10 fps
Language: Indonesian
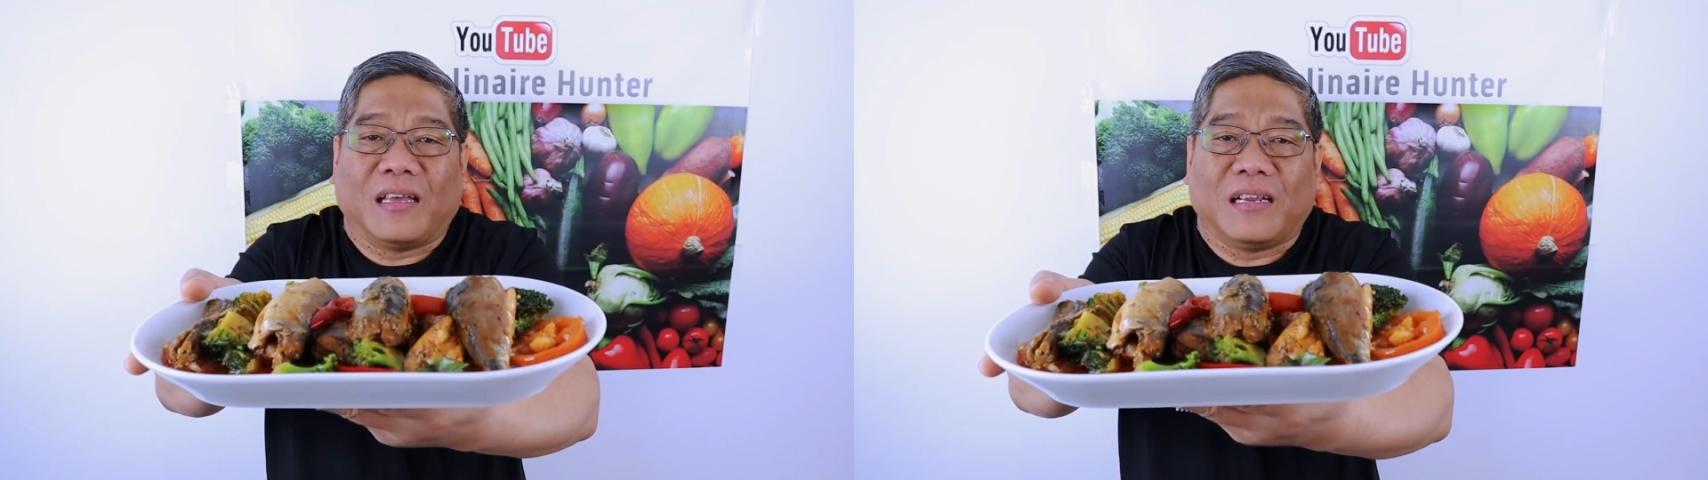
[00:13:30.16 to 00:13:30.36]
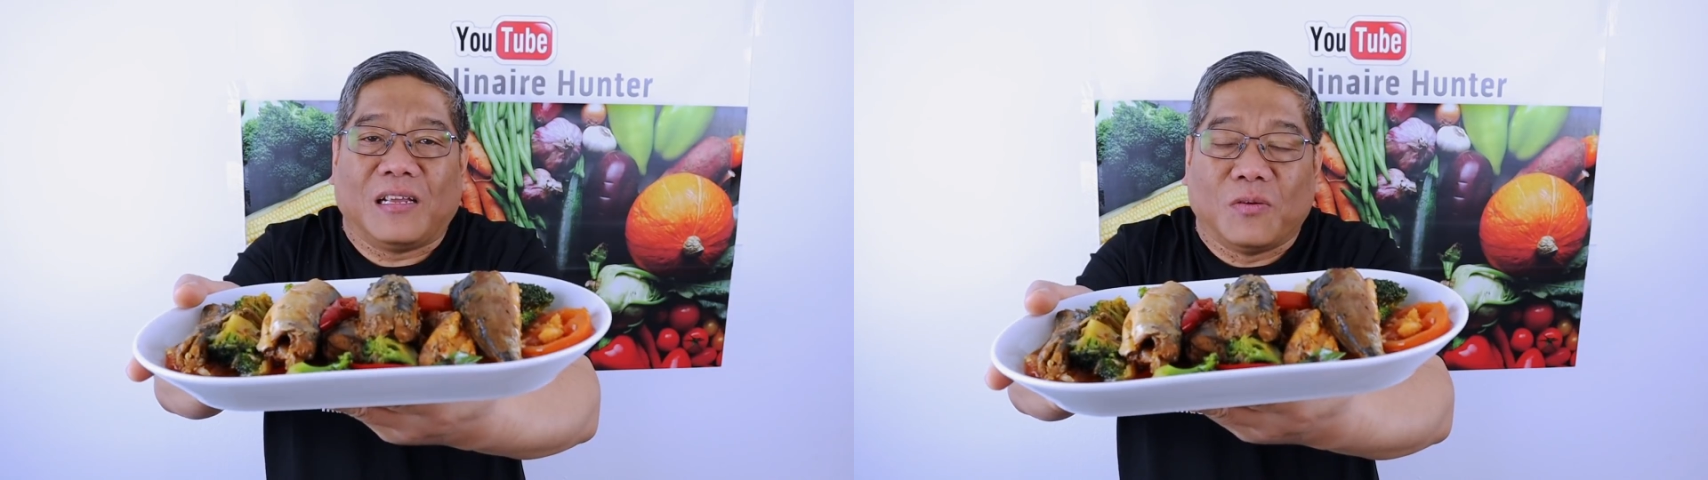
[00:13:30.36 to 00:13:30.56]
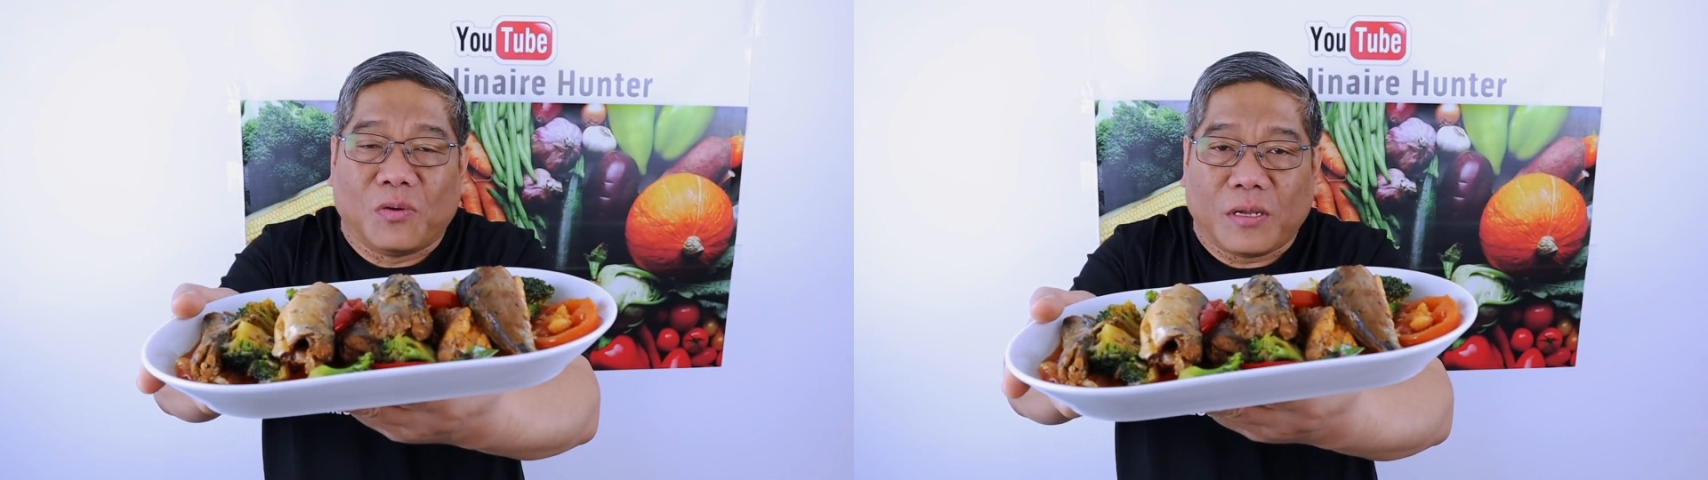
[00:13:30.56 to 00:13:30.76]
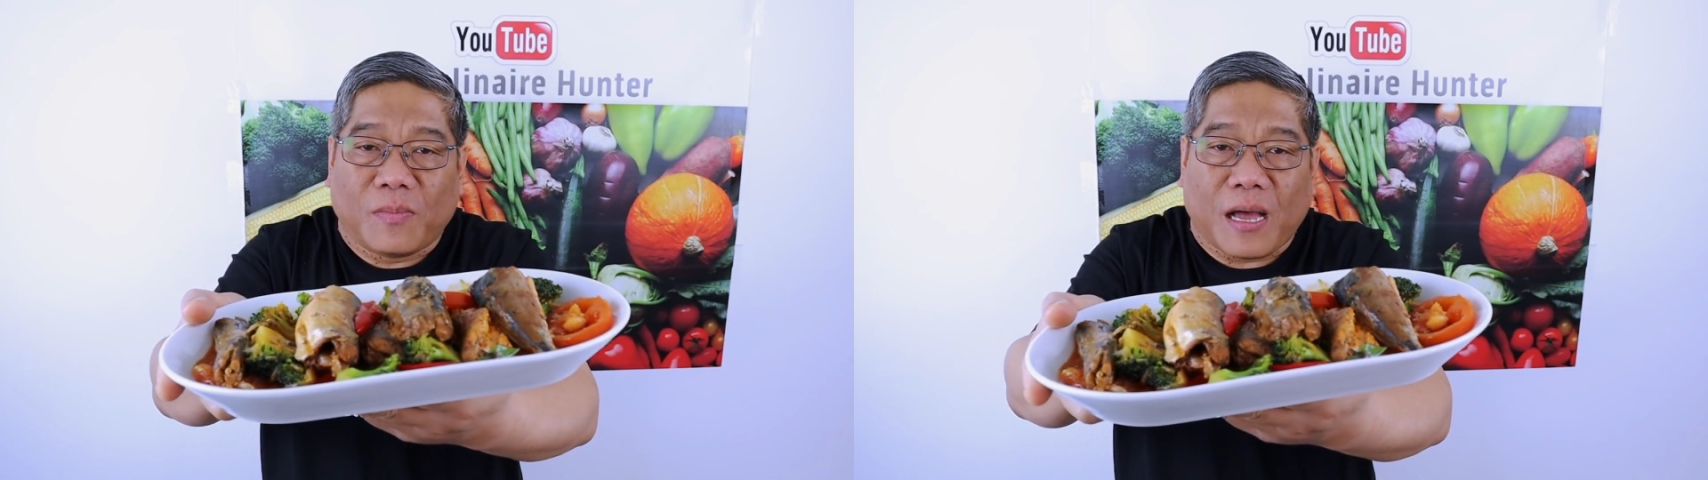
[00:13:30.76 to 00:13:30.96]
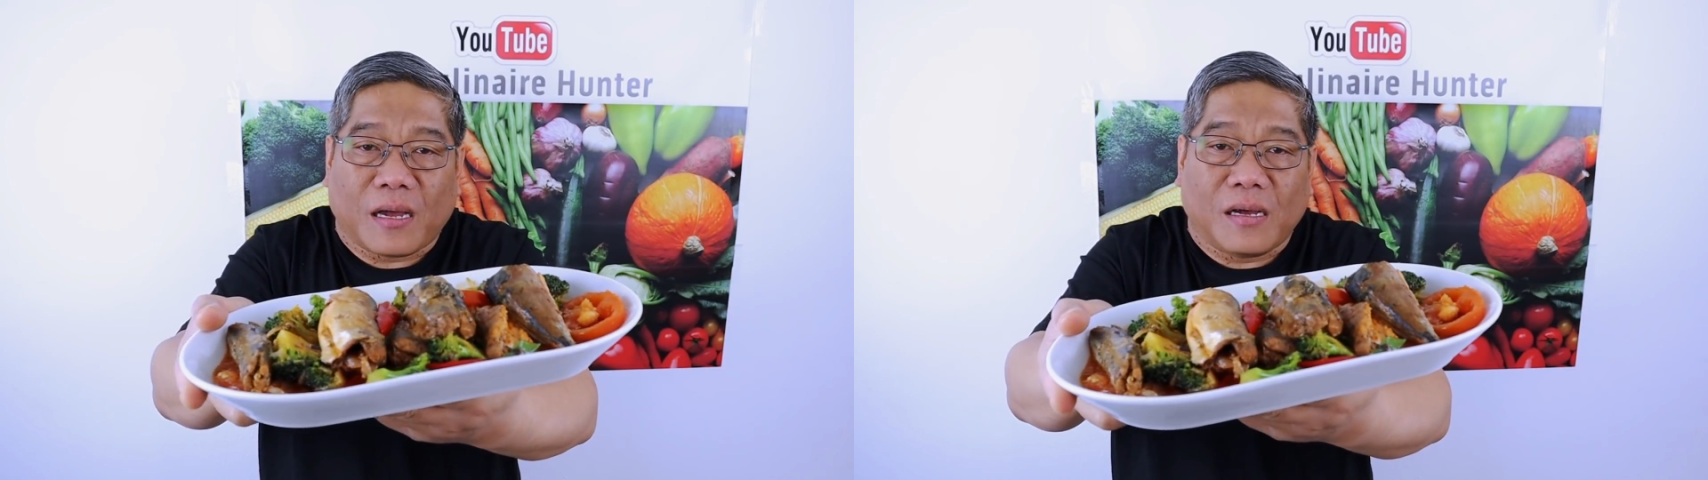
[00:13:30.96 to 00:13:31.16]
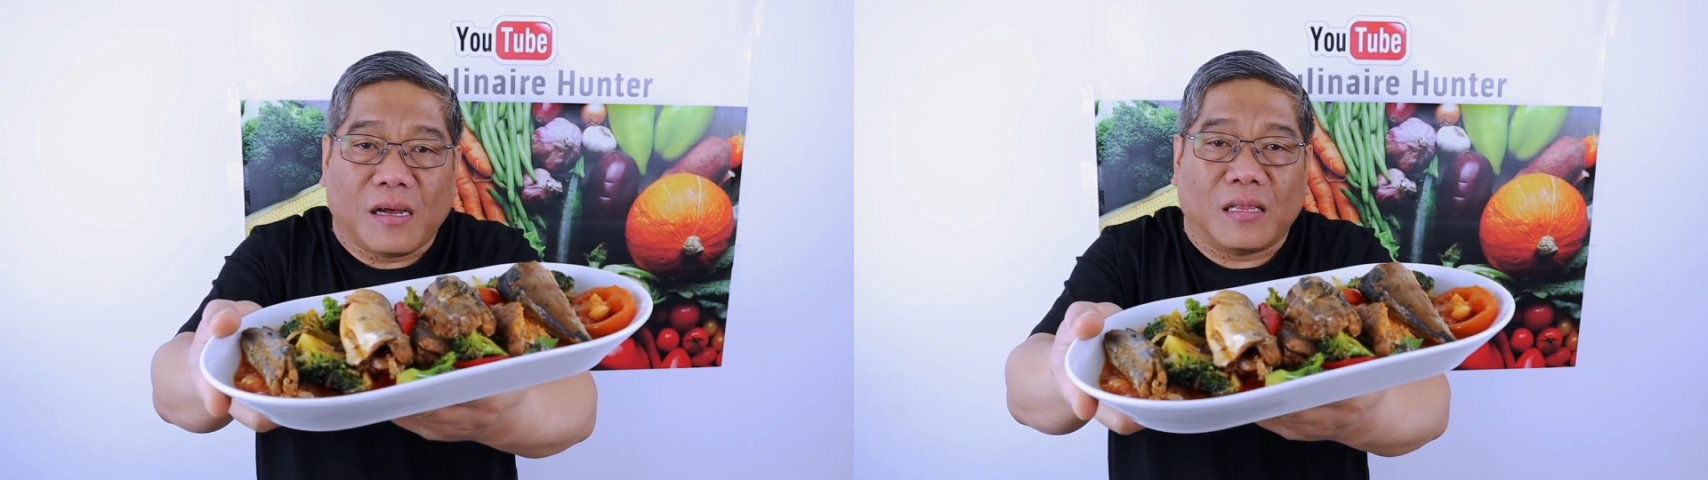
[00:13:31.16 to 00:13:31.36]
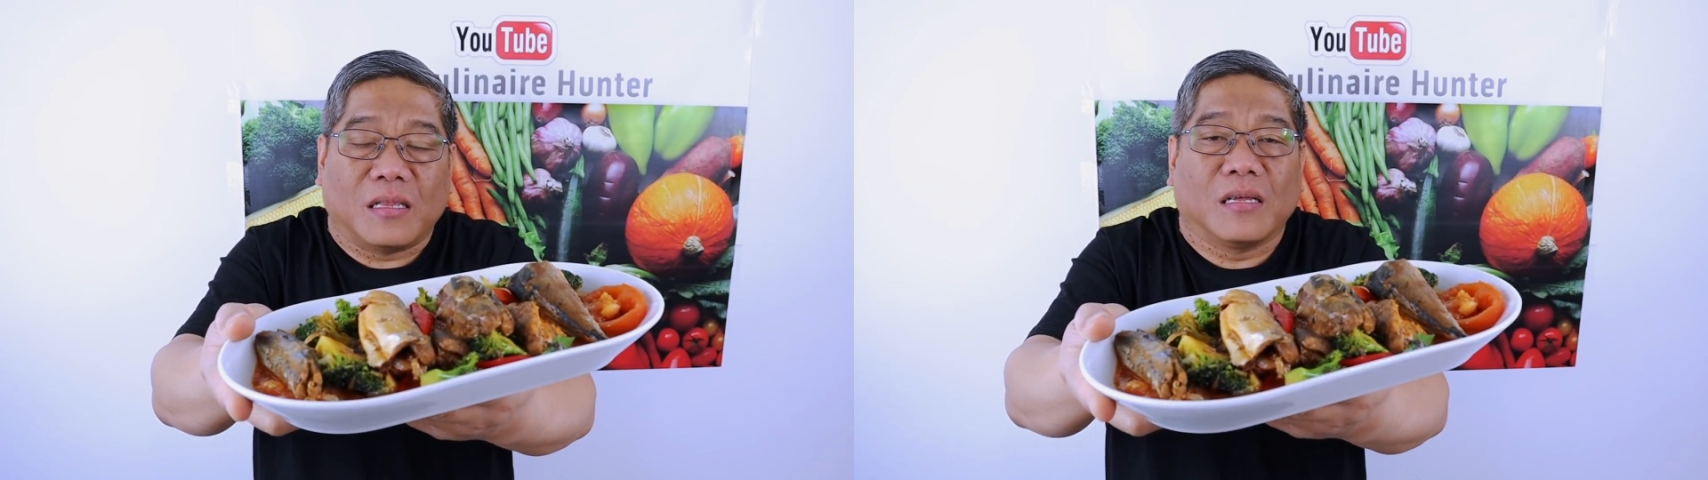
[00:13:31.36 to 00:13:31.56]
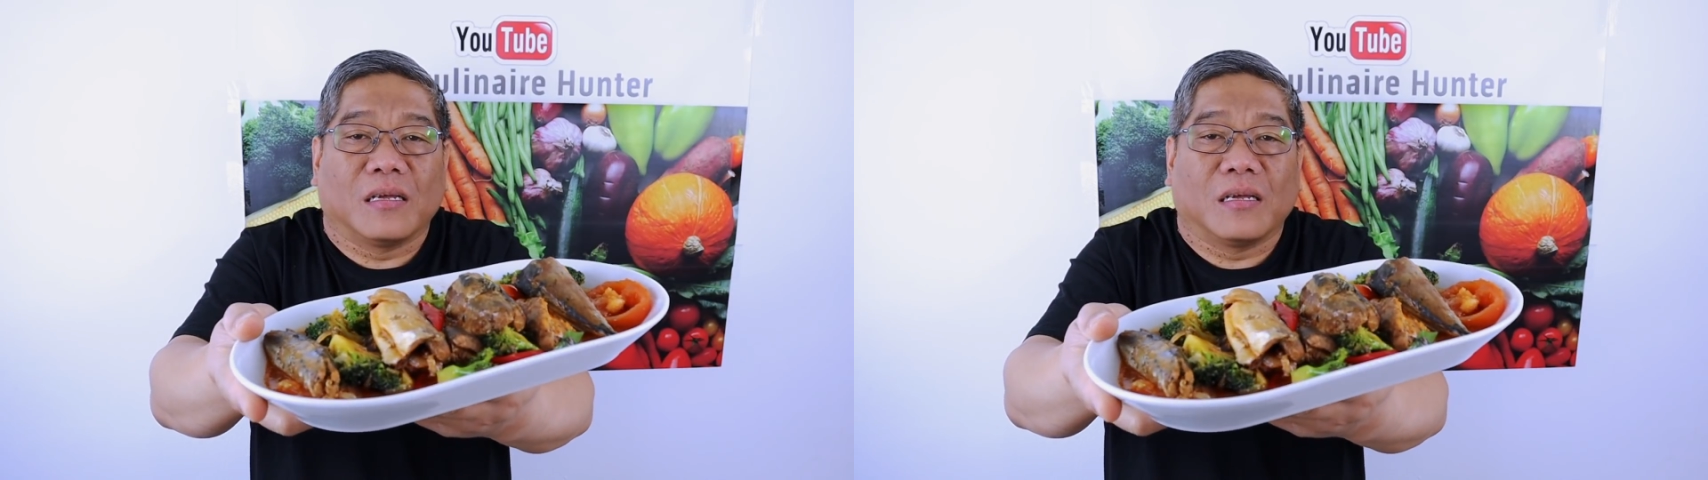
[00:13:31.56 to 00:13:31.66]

ini gurih banget,